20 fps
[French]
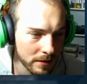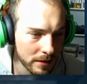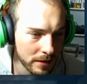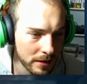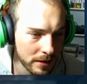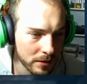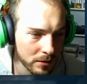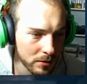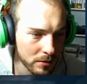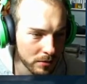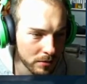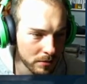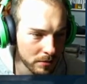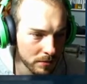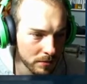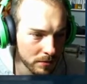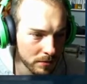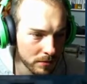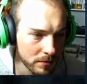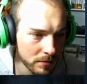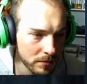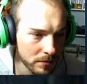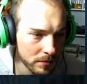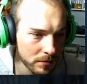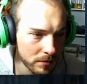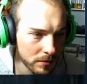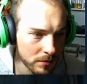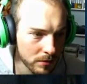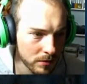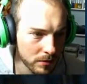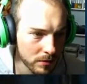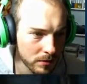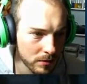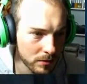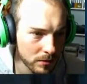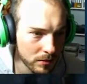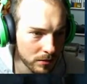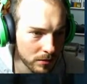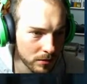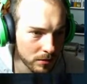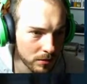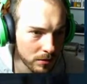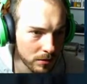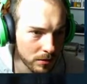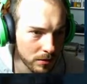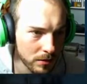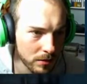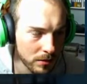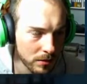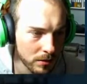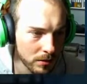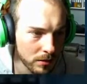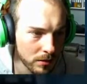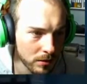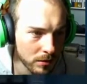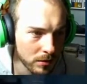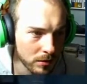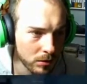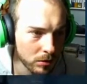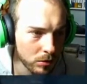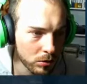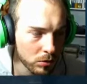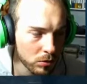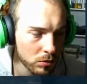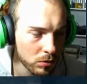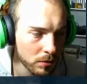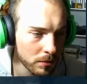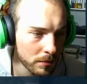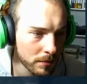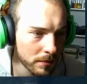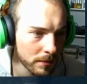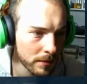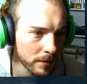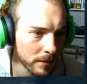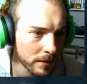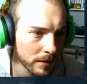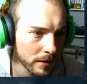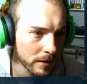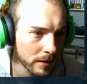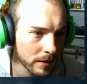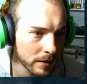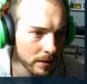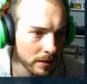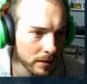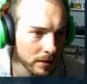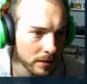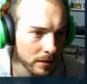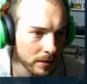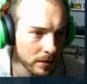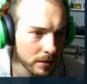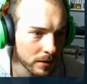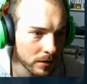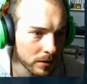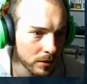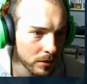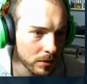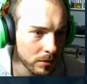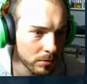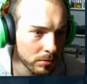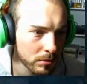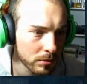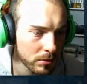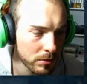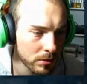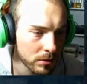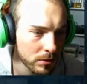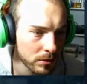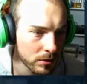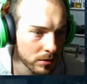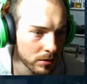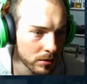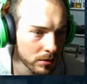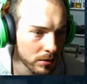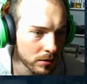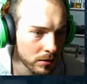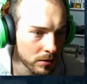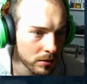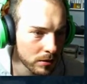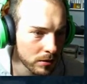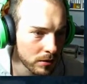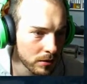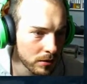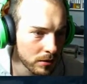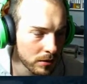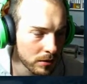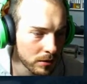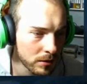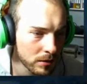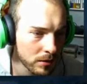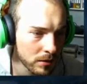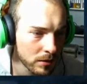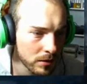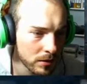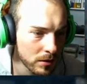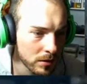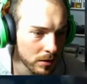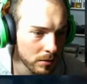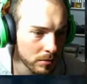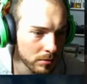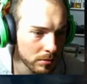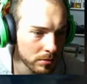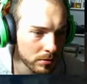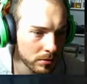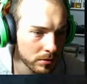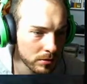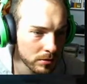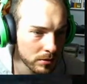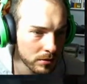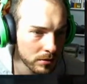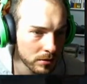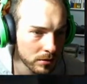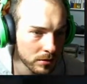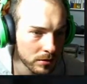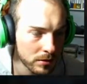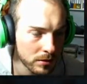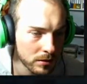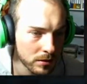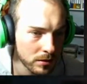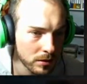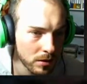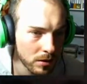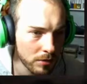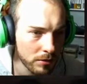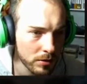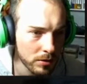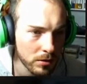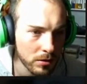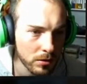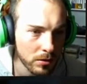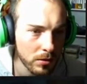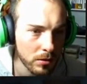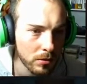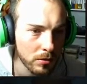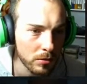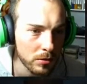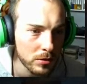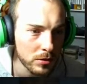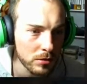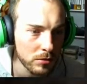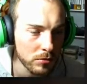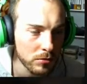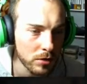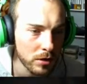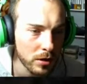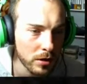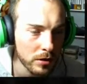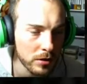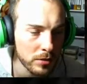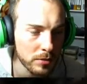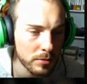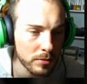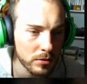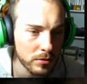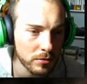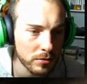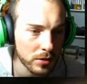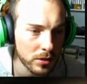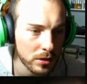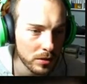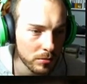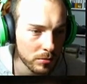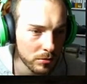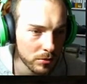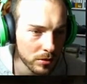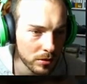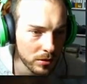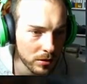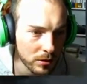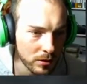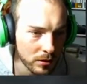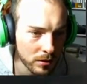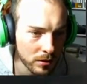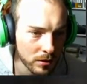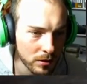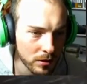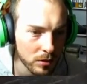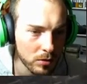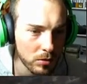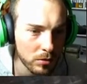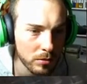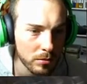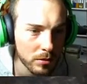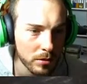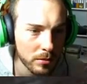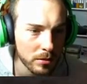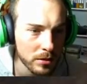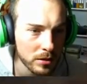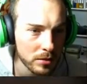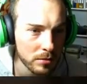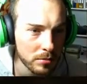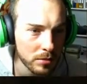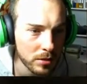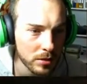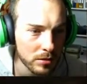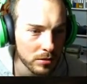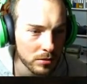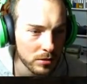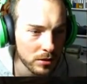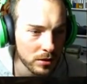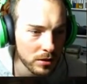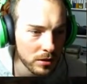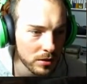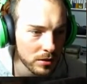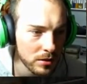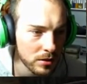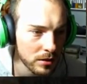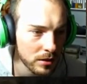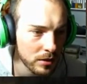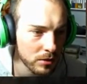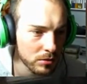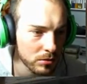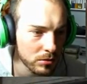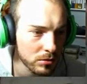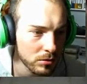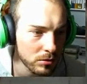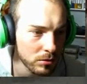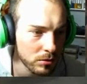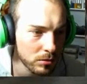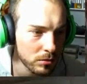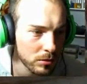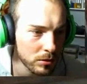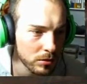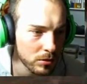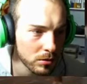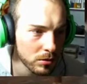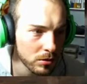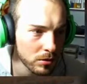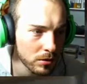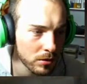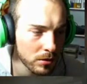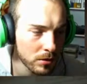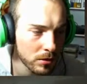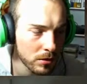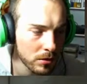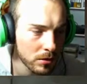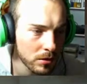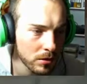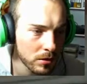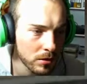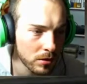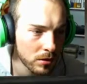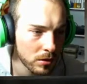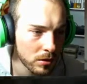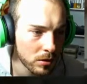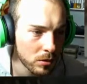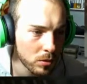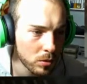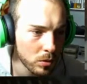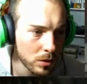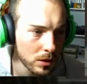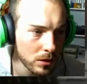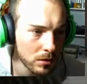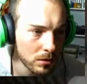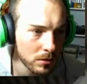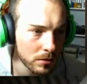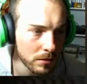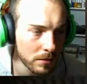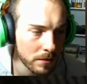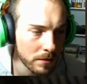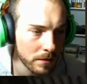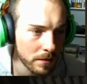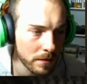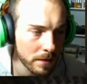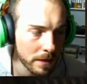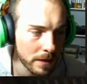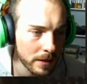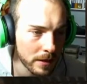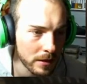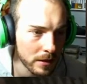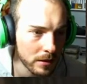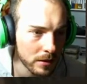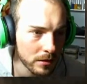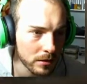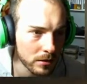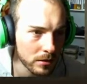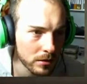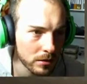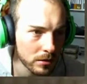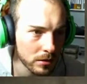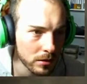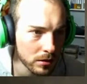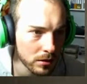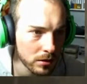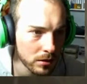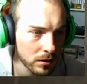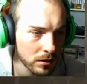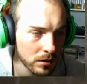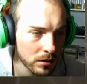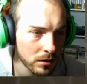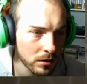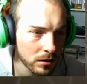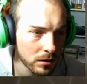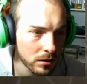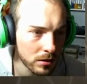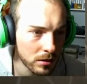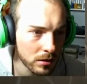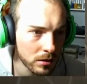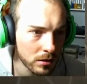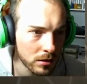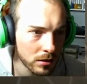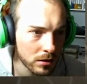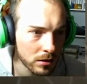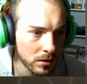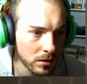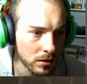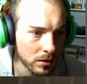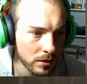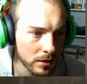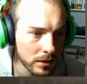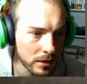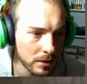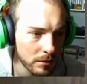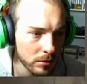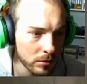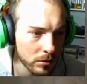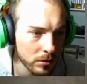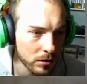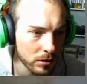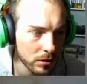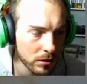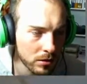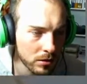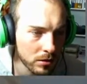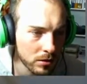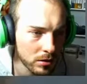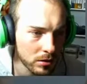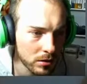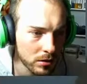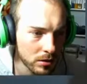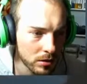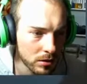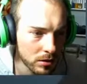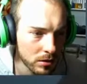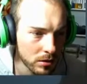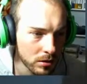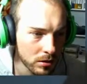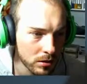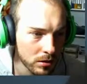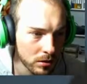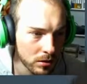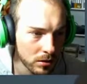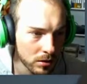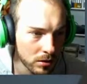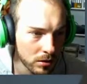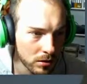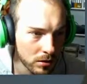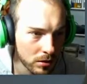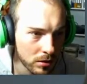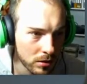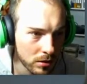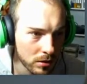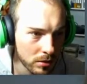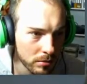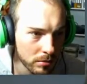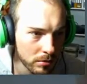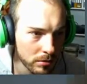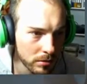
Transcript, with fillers: Allez, go. Où est-ce qu'ils sont tous passés Une sorte de retraite biblique. Ah ouais, je m'en souviens. Hop. En fait, euh, lui c'est devenu un espèce de vagabond. Quoi. Et nous on est bien parti pour aller sur ses traces. Attention, demi-tour. C'est bien seul être oui. humain dans le coin. Tu devrais passer le hein voir. Non. Allez, ah, monte. Je pas me sentir coupable. Hop.